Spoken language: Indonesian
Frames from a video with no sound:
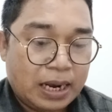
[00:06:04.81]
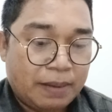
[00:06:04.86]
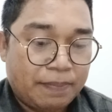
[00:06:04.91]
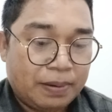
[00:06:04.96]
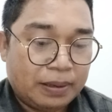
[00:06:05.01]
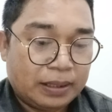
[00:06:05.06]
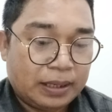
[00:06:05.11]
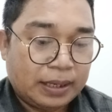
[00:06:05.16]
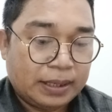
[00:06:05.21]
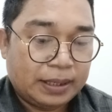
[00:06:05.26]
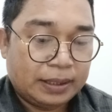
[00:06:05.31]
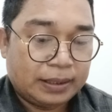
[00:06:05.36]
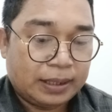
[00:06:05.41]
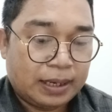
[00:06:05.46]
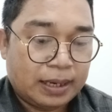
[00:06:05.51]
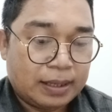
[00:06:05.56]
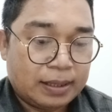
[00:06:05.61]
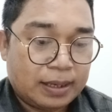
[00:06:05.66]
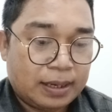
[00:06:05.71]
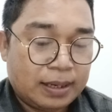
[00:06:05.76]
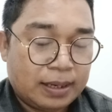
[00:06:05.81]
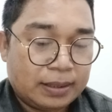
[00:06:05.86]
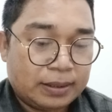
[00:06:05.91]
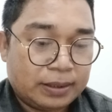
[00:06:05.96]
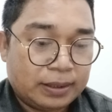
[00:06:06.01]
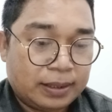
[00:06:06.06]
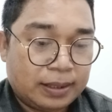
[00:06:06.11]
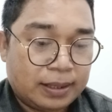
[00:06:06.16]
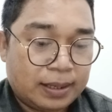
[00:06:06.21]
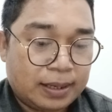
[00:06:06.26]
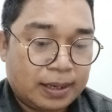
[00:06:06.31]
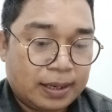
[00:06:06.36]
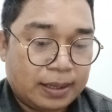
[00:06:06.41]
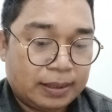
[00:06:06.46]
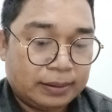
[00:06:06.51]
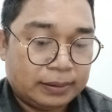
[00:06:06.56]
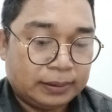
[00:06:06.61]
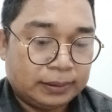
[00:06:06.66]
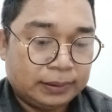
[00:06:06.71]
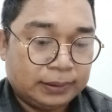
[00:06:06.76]
Apakah ini tanda-tanda segera
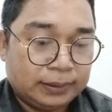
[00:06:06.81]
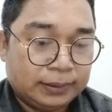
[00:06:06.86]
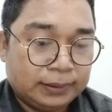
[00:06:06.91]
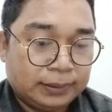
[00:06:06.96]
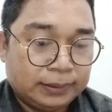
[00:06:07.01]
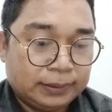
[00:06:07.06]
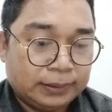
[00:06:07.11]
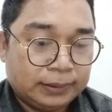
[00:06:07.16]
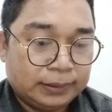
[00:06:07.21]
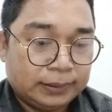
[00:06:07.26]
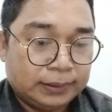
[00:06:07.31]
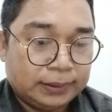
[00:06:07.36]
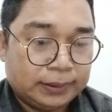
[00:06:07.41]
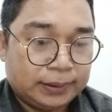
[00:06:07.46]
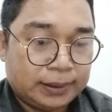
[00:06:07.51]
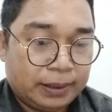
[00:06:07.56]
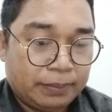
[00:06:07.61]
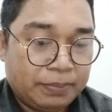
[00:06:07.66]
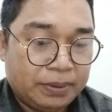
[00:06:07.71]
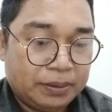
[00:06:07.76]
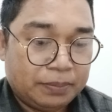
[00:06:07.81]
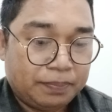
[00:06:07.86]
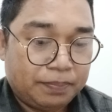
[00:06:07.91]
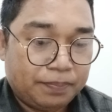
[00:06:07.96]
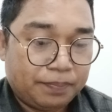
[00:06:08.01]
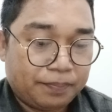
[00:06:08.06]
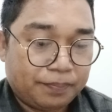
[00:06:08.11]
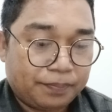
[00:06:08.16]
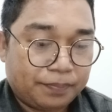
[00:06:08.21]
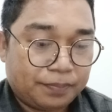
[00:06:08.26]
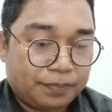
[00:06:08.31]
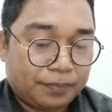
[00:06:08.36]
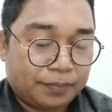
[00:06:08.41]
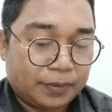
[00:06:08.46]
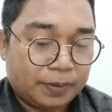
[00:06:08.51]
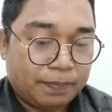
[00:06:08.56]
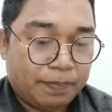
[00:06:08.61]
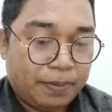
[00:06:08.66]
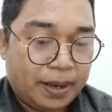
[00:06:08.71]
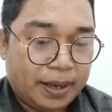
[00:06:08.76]
terbit
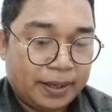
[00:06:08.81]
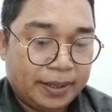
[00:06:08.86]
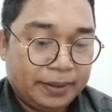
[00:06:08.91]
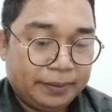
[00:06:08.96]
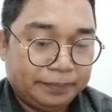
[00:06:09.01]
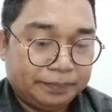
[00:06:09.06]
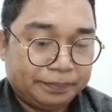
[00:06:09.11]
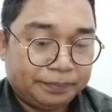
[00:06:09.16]
pai?